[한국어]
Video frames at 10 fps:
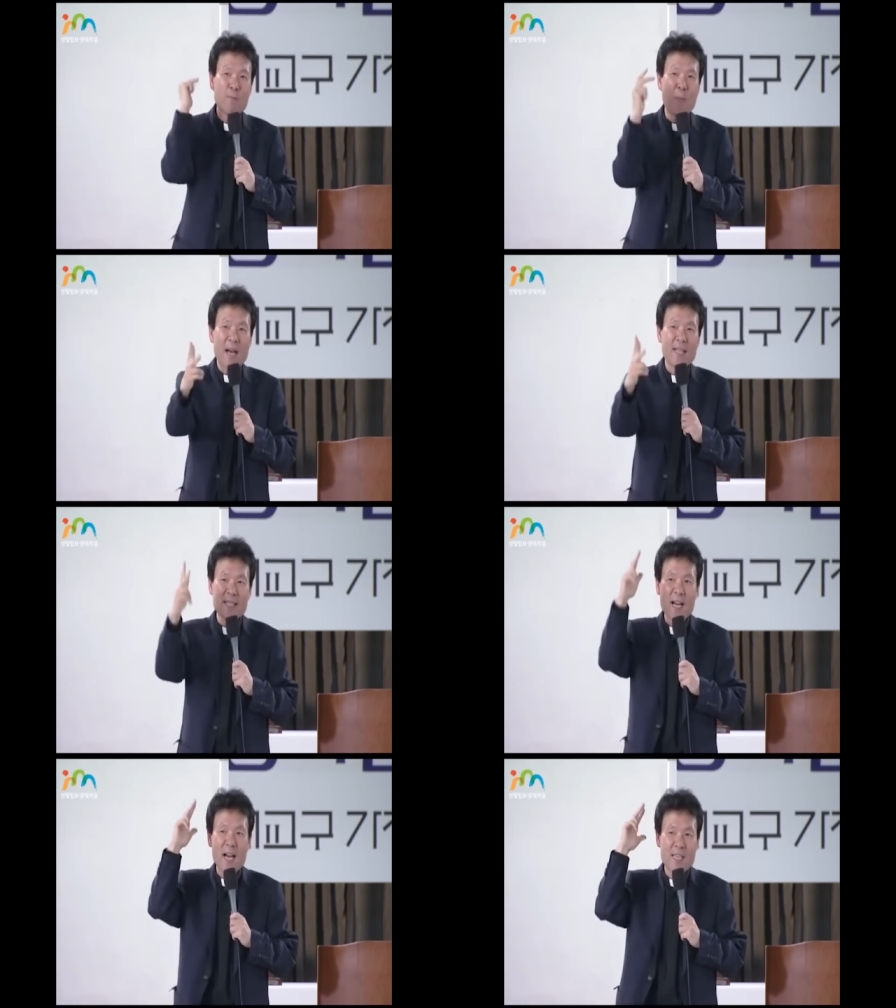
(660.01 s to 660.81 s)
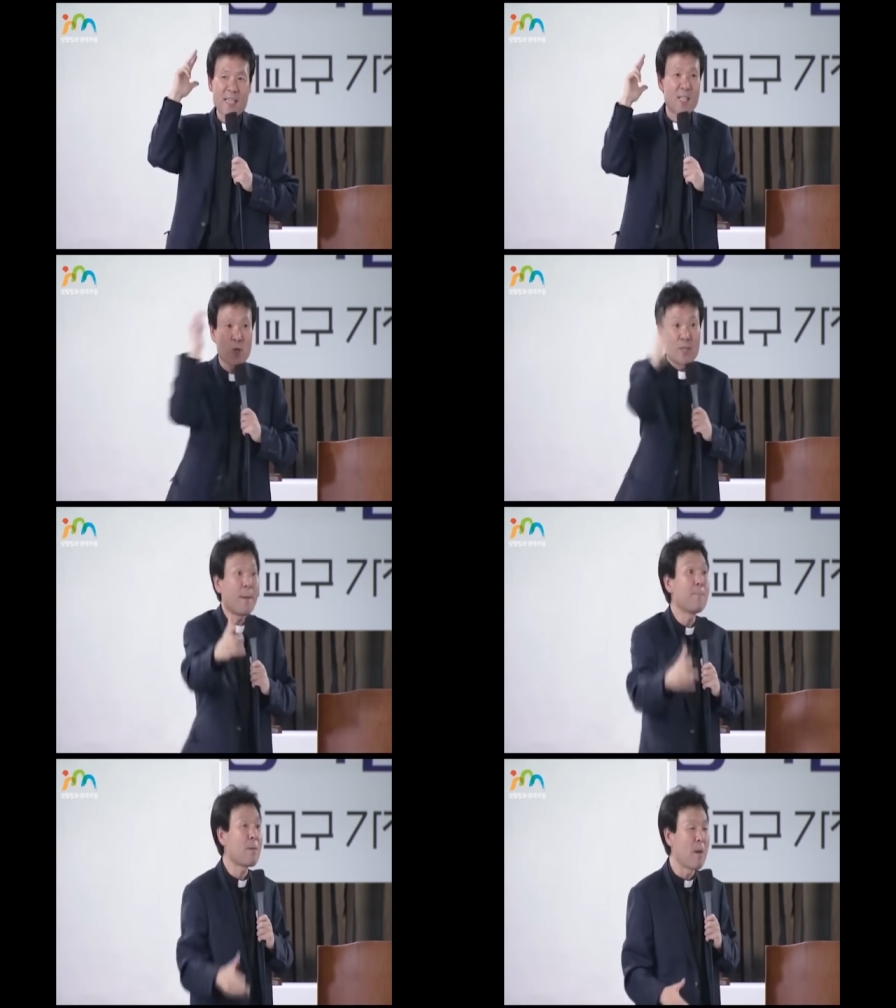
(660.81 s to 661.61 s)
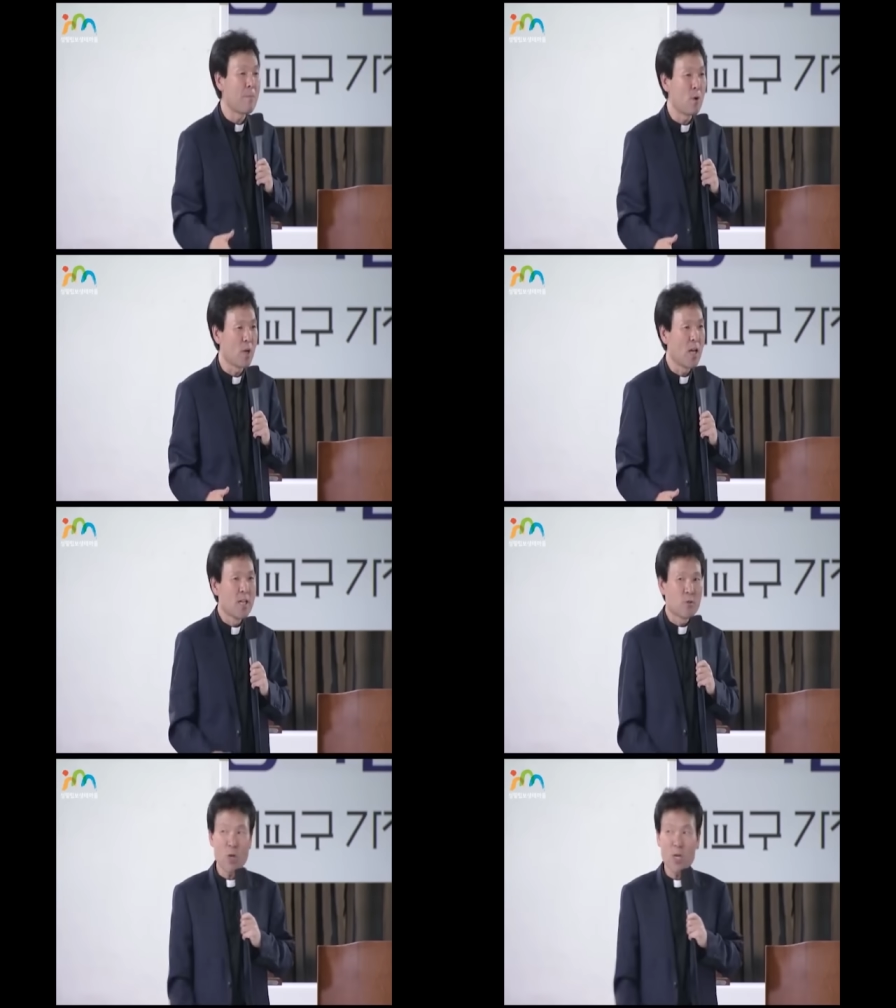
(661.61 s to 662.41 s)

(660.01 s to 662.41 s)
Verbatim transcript: 박 씨가 2,300만 명이에요. 최